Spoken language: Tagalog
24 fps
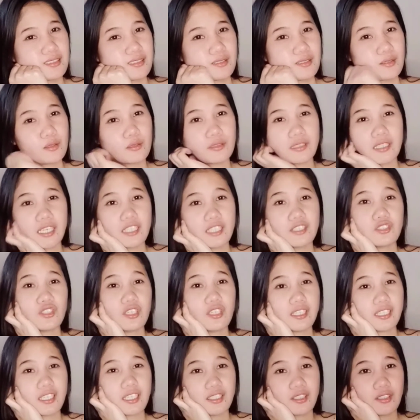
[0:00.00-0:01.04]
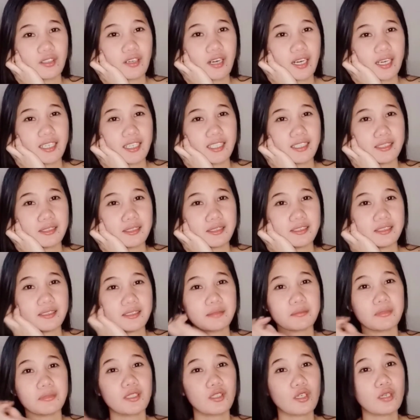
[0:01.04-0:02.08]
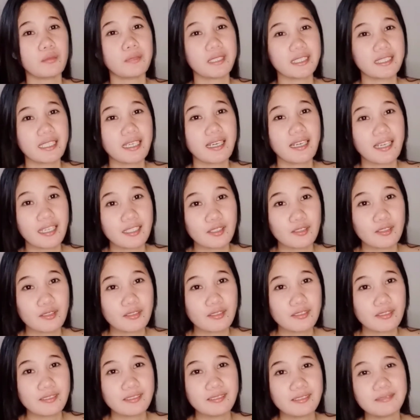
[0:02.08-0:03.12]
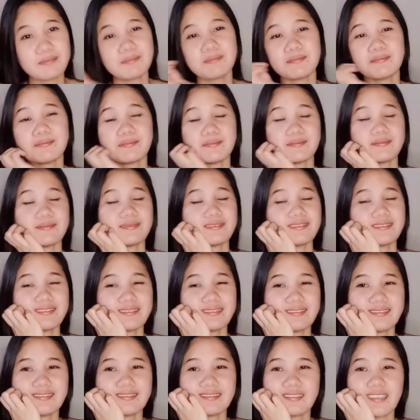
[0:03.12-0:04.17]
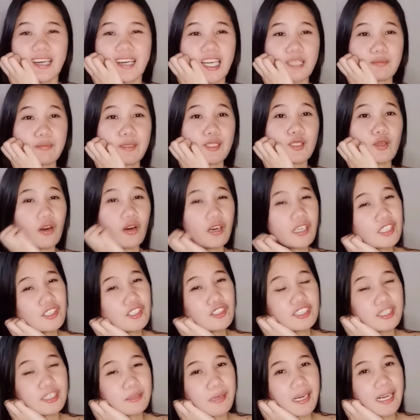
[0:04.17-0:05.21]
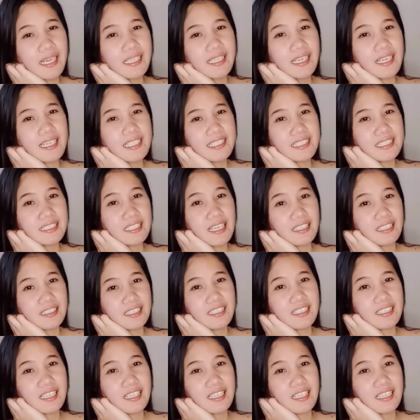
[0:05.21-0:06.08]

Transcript: Kung nag-enjoy kayo ay mag-comment lang kayo. At panoorin nyo naman ang isa nating